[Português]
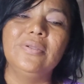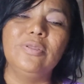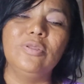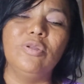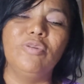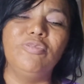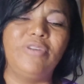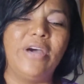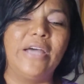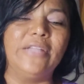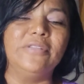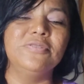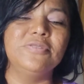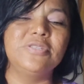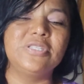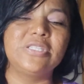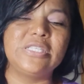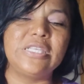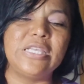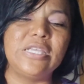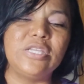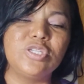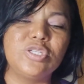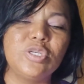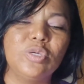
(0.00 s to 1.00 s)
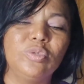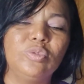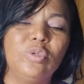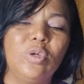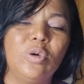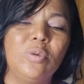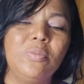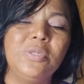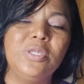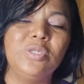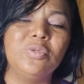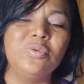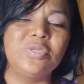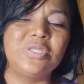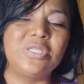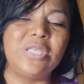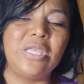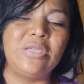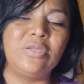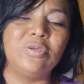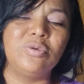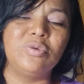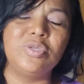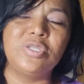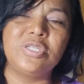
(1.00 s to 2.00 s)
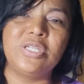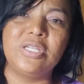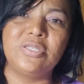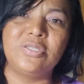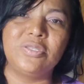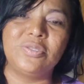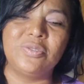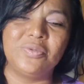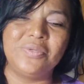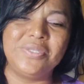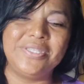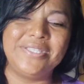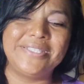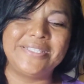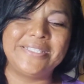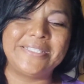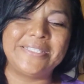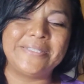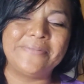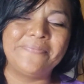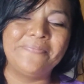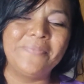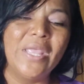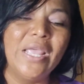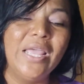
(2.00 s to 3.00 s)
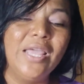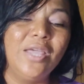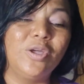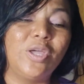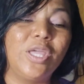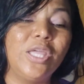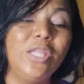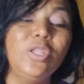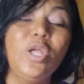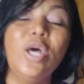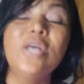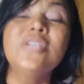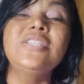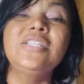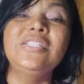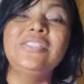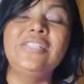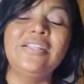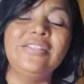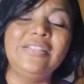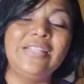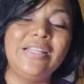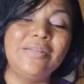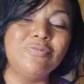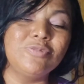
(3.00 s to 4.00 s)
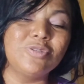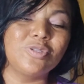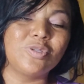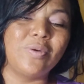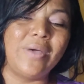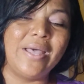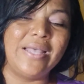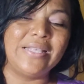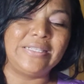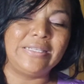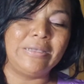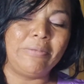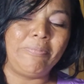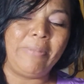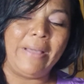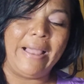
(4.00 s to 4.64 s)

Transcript: Louvado seja o nome do Senhor Jesus. Que nós entendemos com essa